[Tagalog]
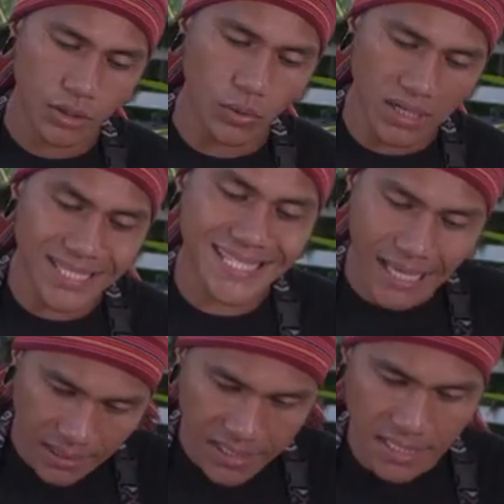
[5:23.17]
You wanna
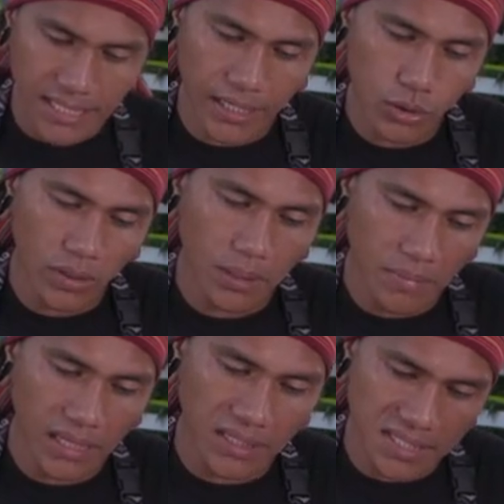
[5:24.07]
set this aside, you wanna
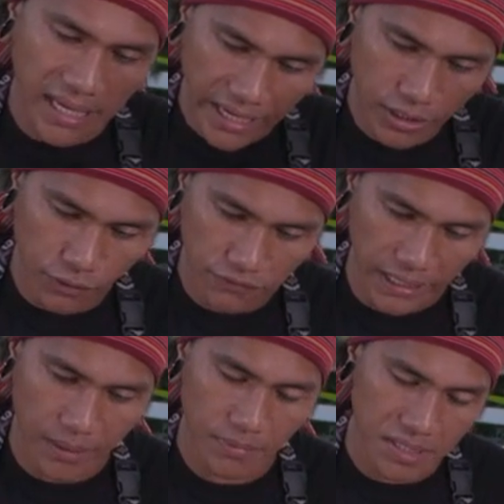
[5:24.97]
make this ahead of
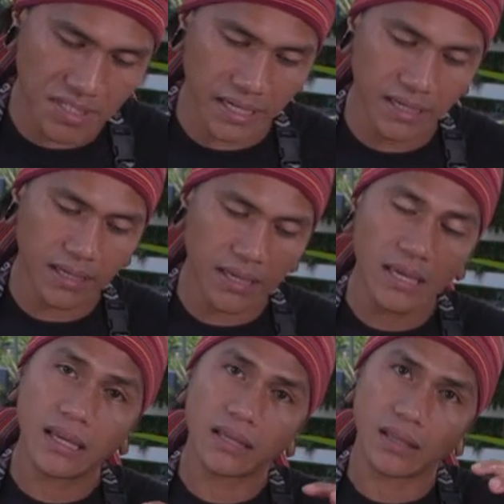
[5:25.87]
time kasi
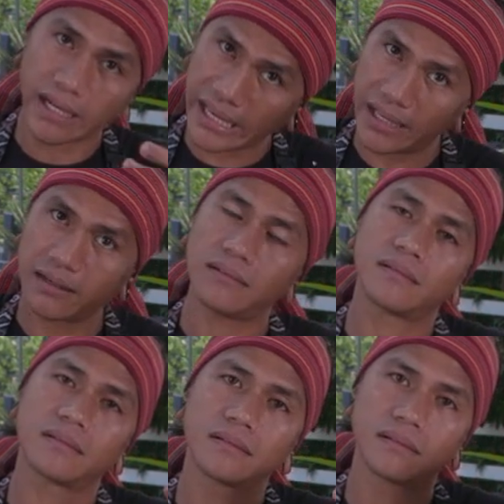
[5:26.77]
again,
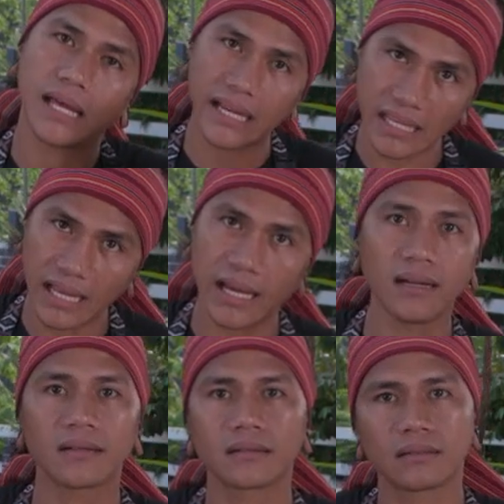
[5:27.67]

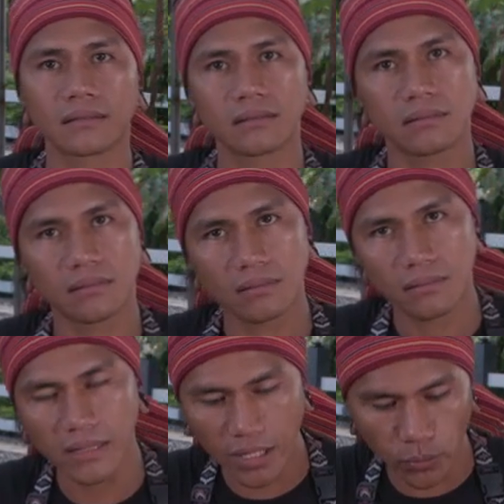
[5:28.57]
harina,
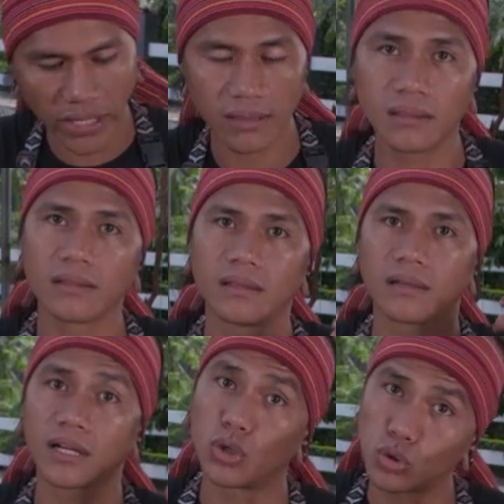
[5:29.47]
liquid,
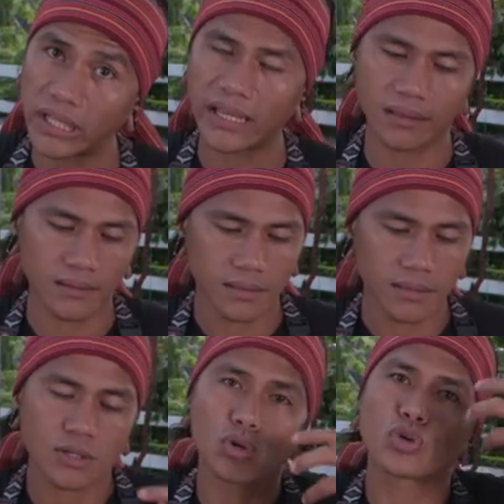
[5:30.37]
gluten.
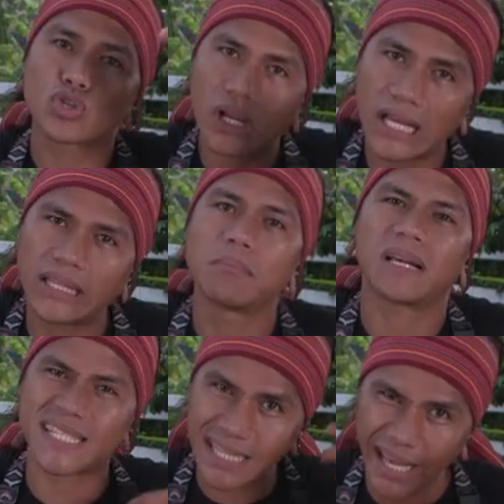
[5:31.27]
So gusto natin
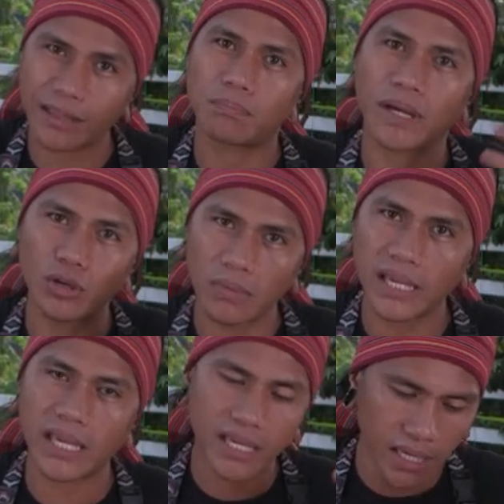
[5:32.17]
mas light pa yung
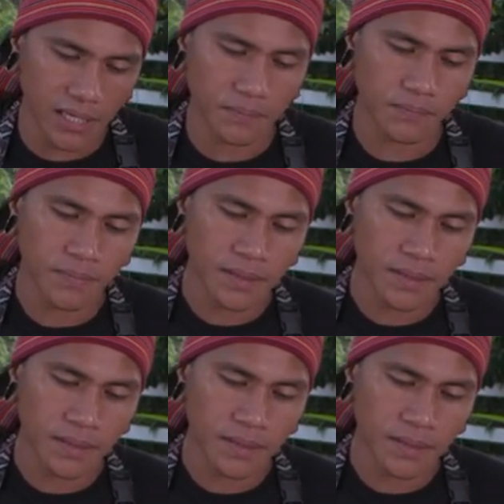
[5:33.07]
magiging